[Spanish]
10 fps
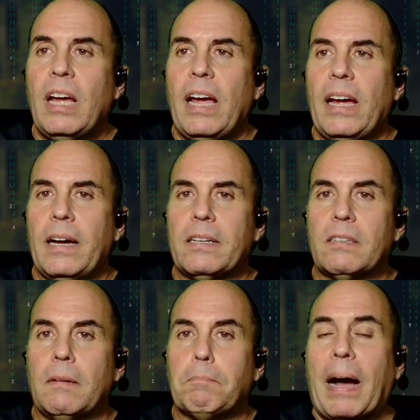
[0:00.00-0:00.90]

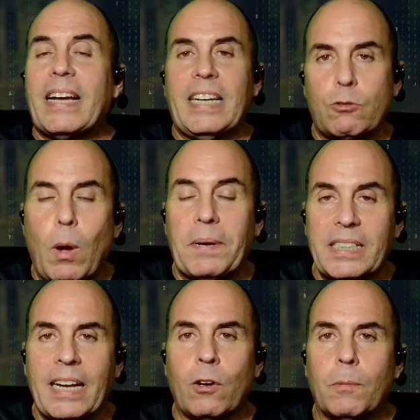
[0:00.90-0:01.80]
eh, páginas web
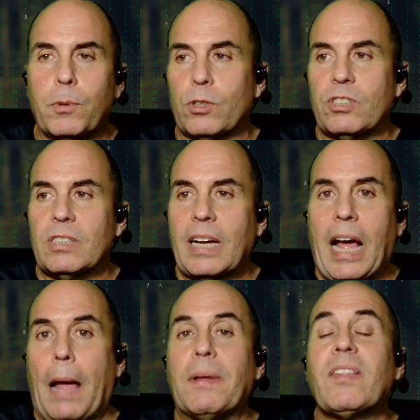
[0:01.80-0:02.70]
que tengo, pues
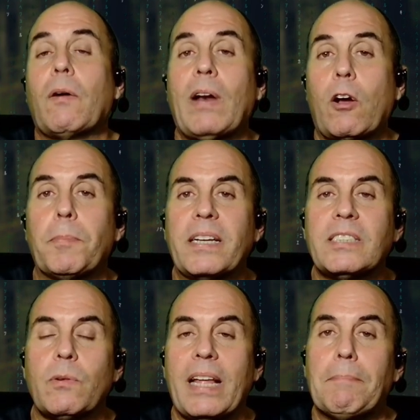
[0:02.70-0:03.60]
cada vez que hago una copia de
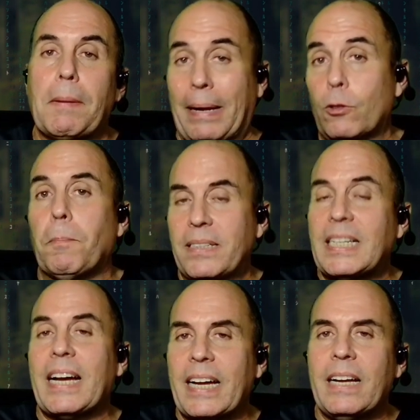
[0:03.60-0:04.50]
seguridad me mando un
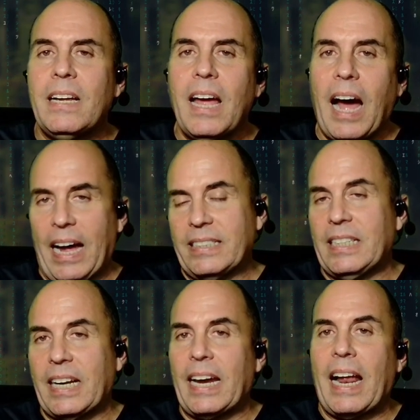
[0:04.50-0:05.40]
mensaje a
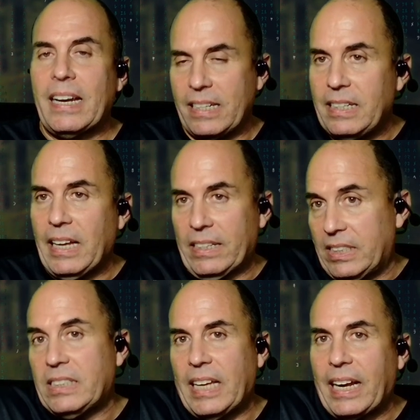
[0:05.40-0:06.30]
ese canal y
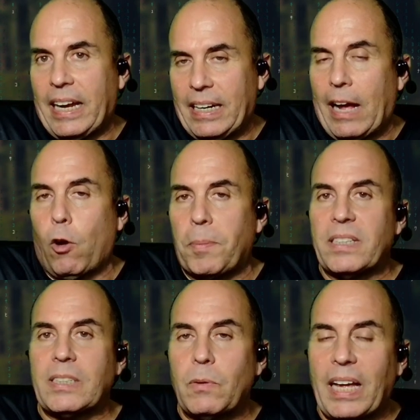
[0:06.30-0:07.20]
así sé que la copia
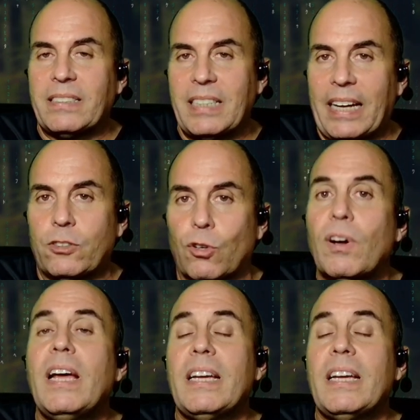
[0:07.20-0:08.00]
de seguridad se ha hecho.